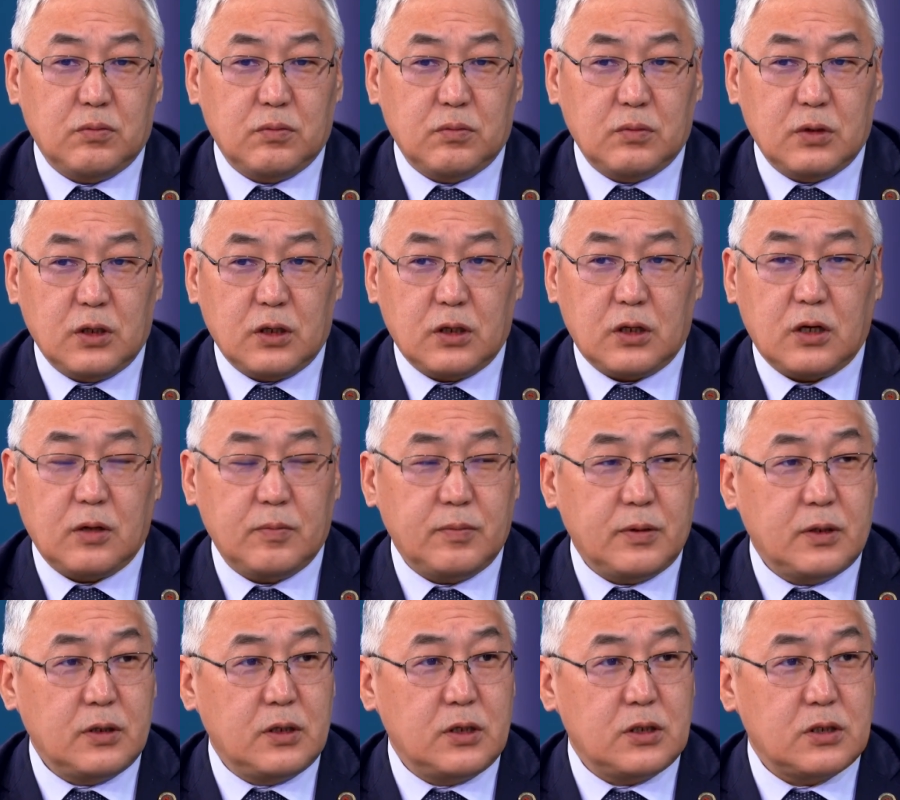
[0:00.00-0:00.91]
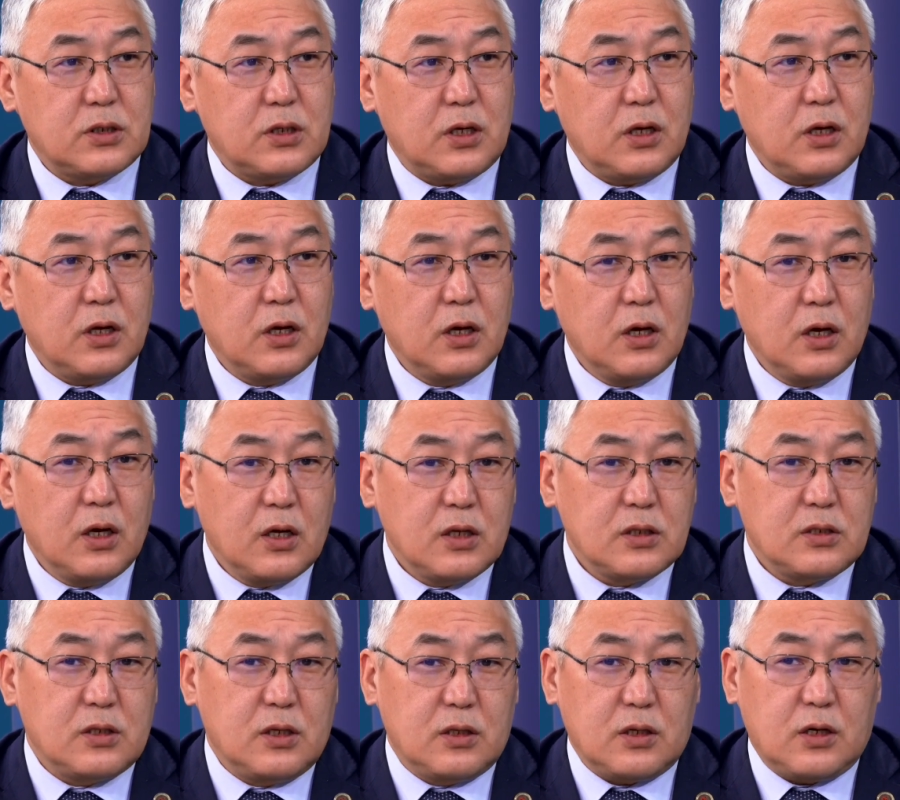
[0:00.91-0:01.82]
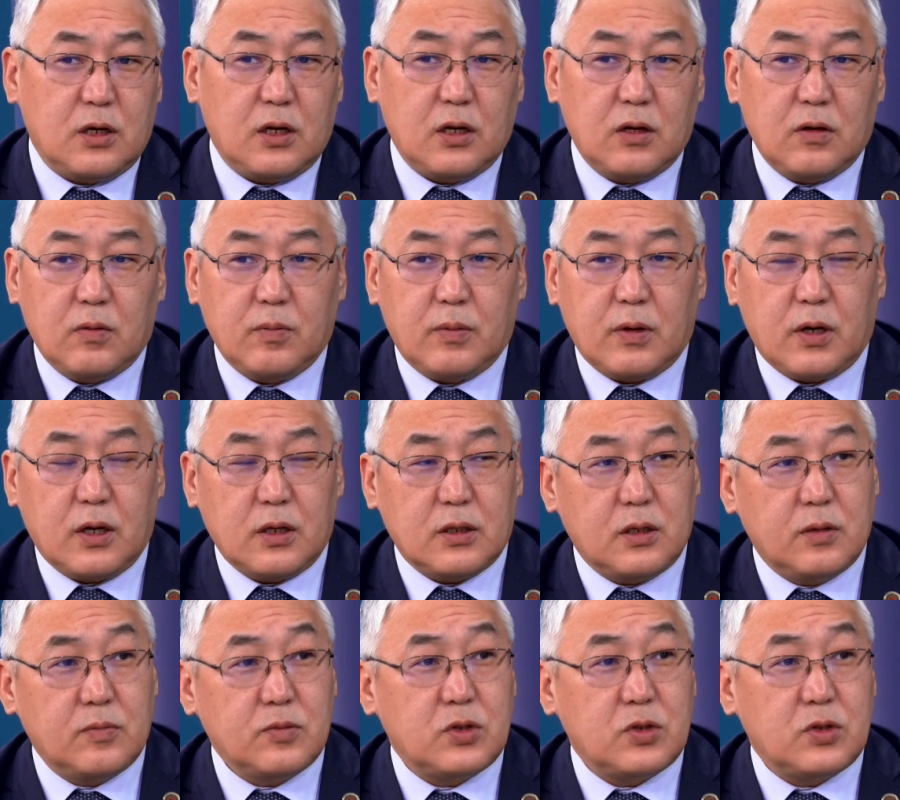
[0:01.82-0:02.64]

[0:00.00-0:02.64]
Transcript: благодаря поддержке Центрального аппарата